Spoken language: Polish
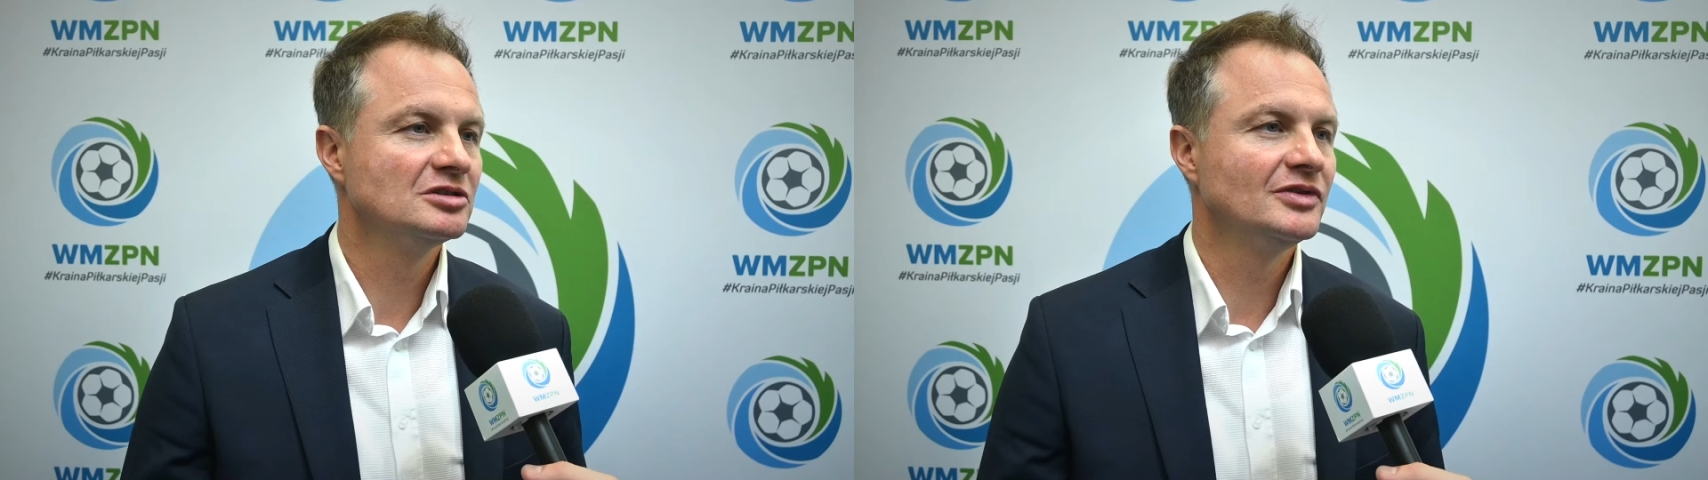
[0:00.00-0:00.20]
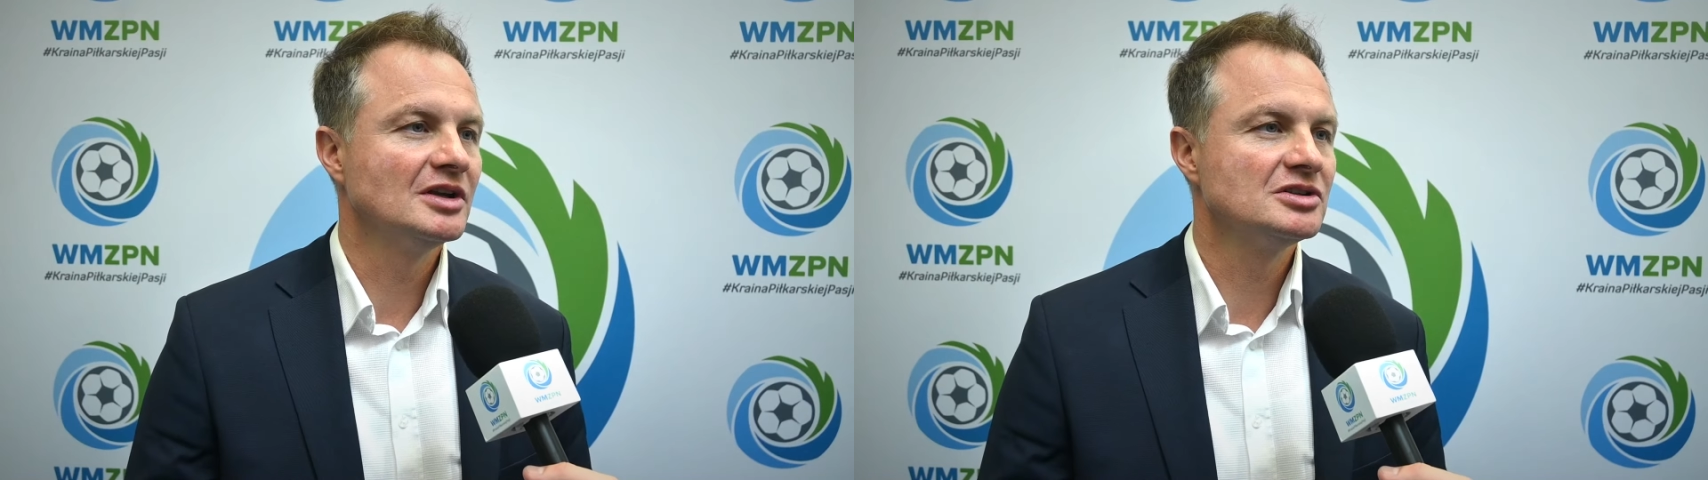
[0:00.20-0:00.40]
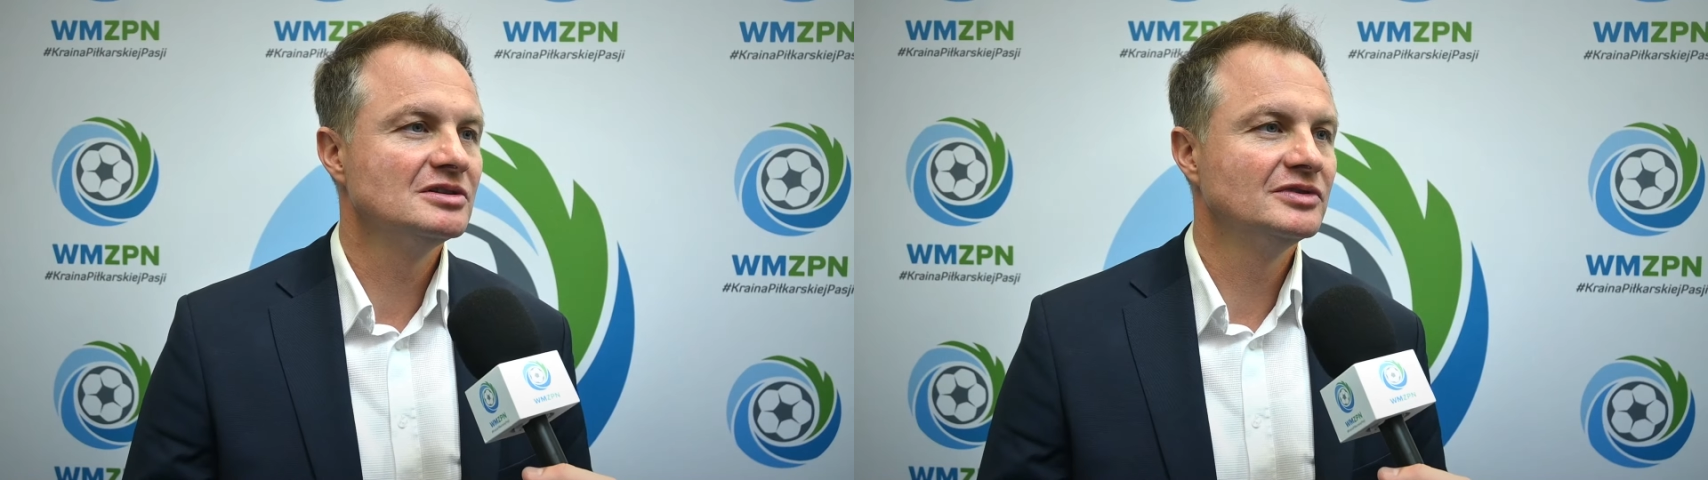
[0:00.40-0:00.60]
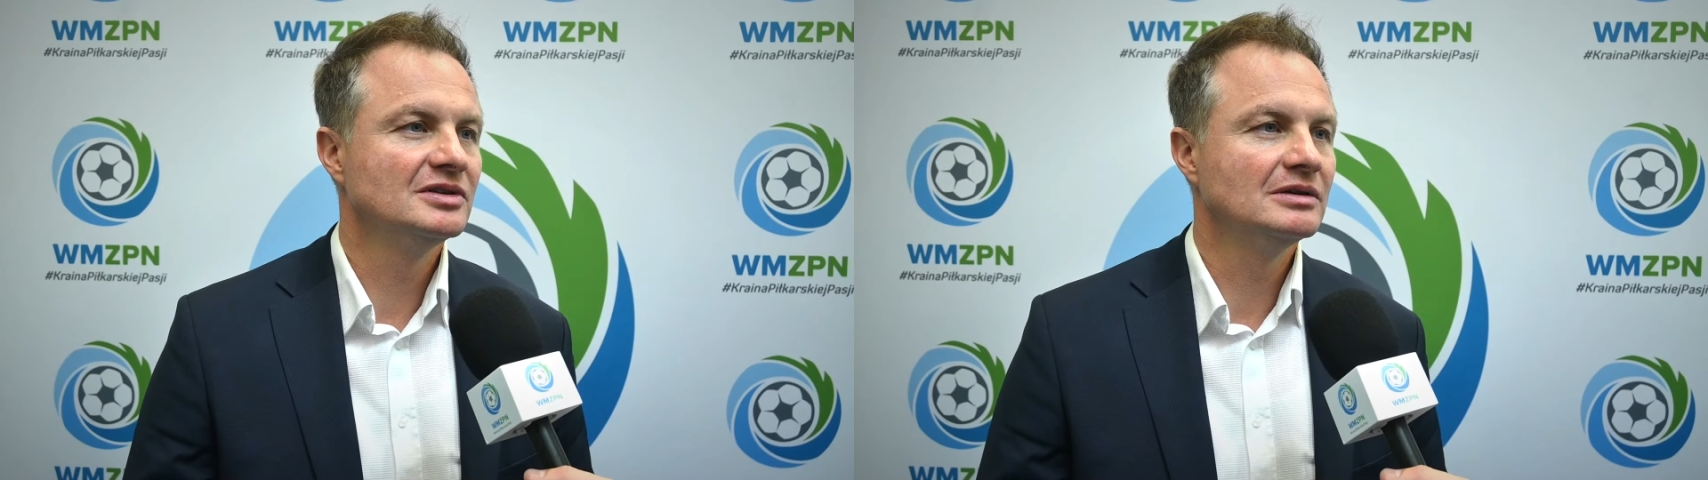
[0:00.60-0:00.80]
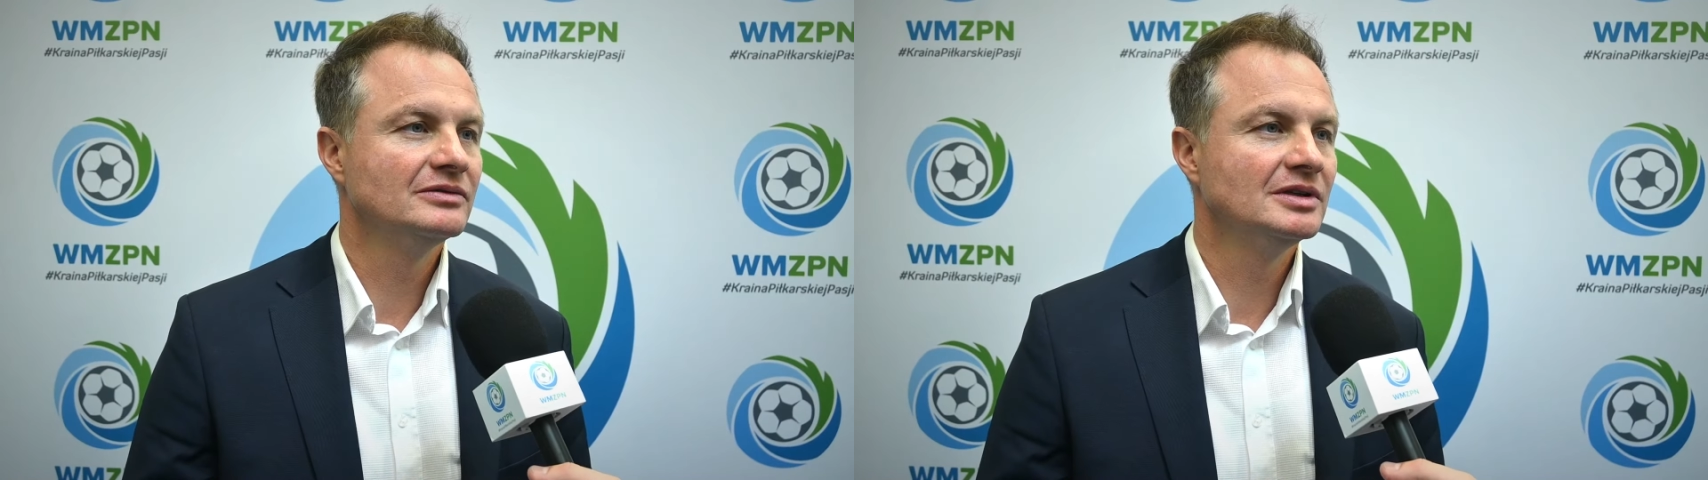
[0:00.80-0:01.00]
doświadczeń,
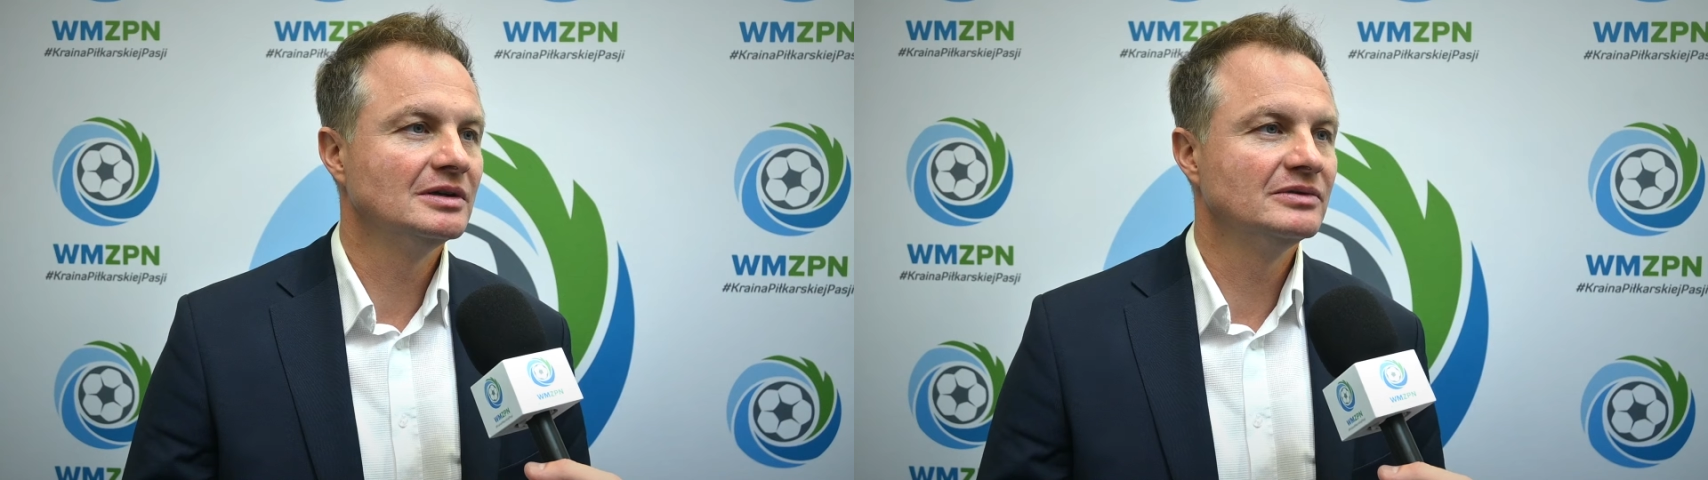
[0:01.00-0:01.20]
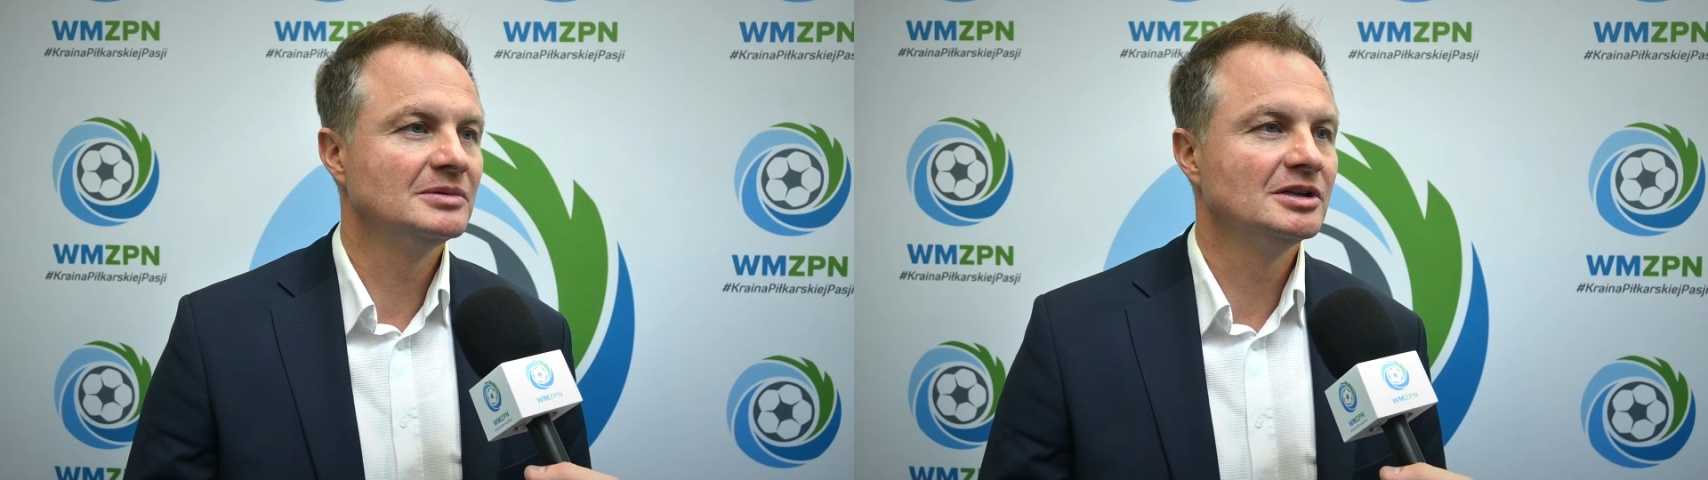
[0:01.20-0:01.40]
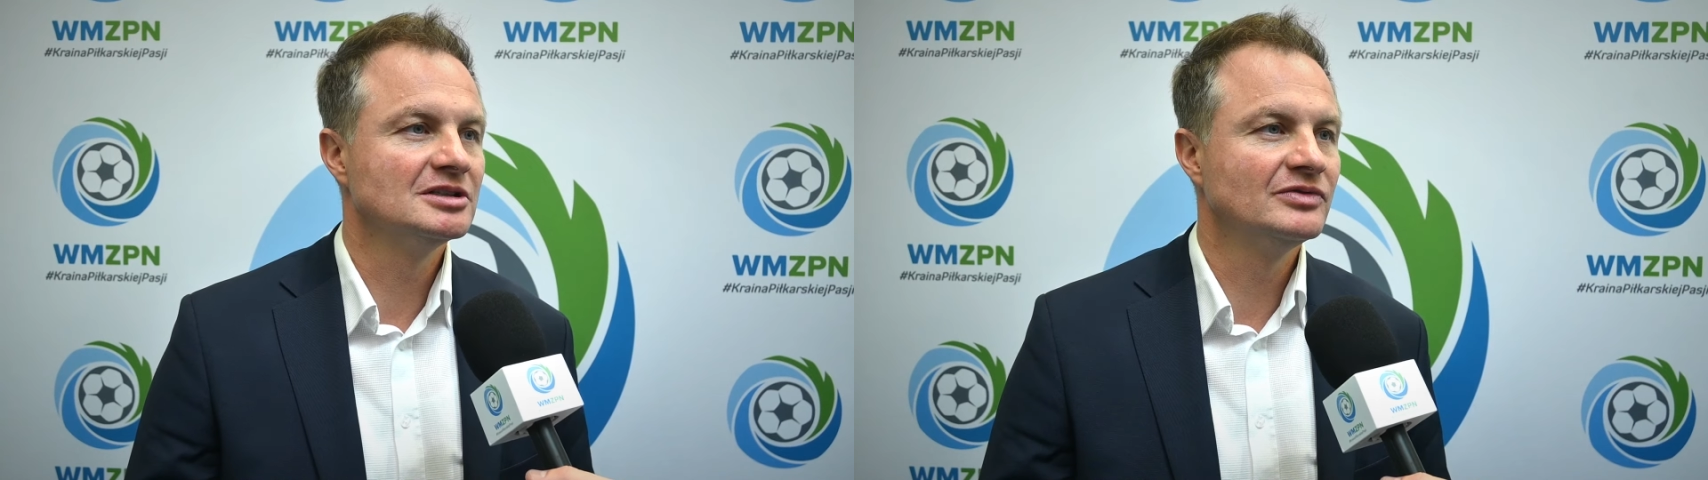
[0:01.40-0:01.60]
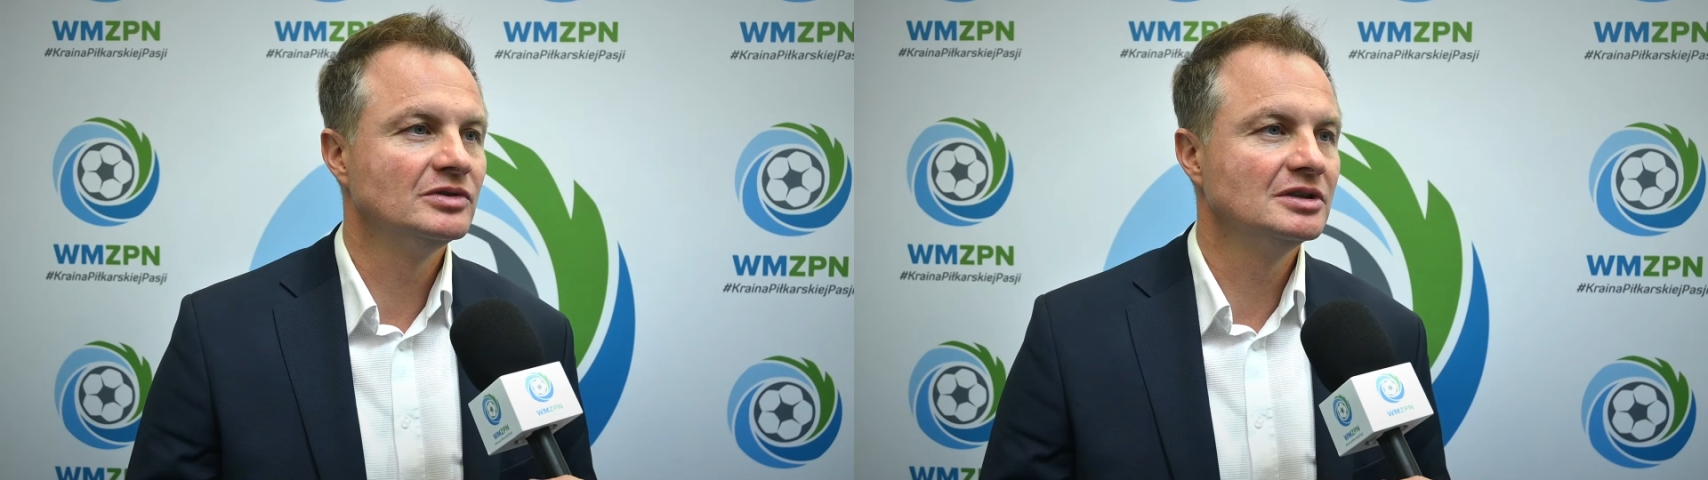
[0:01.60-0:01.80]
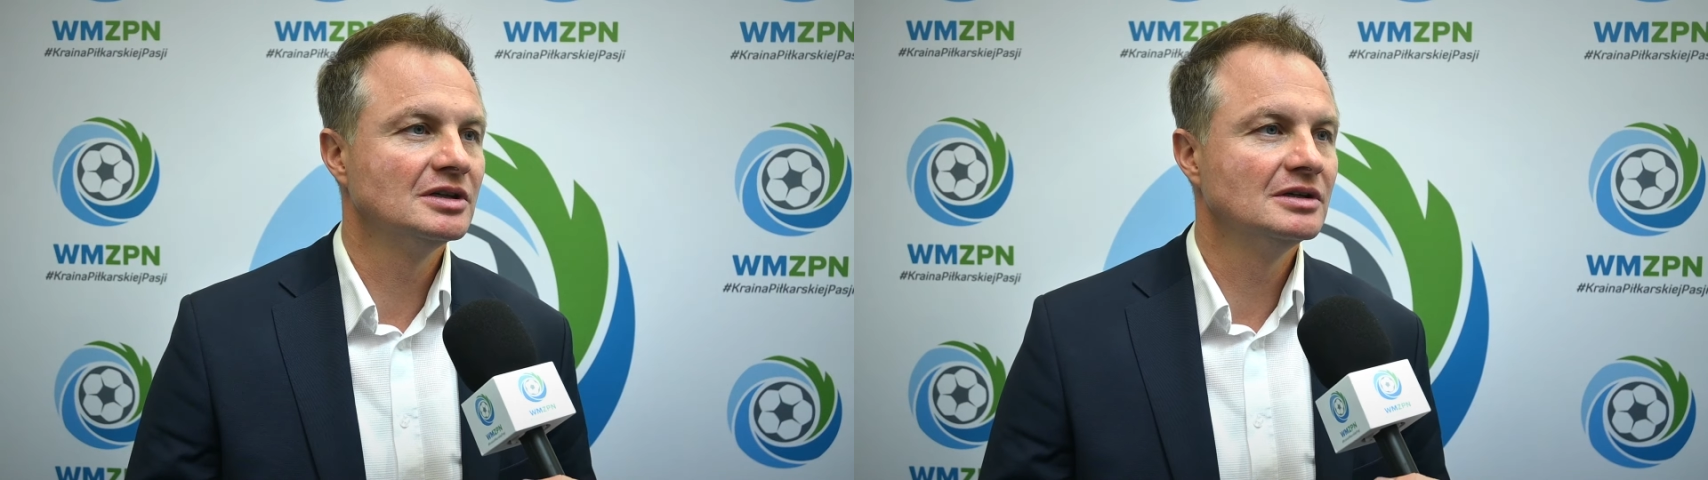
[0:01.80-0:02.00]
wymianę
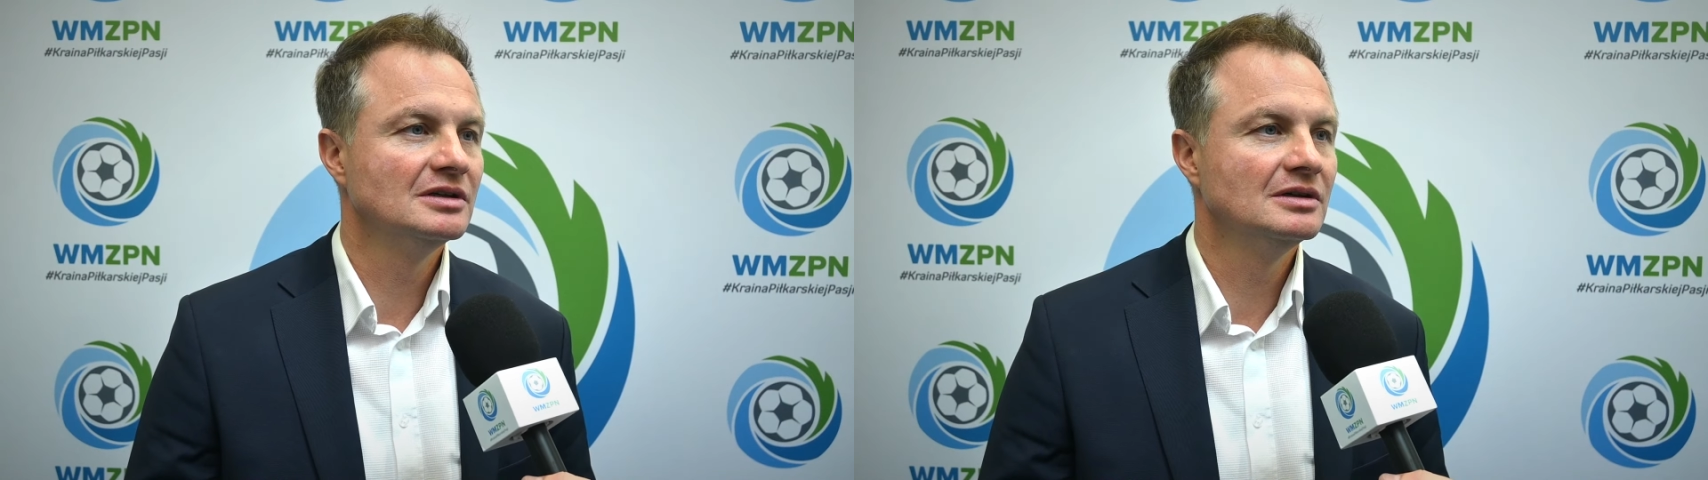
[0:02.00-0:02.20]
swoich e,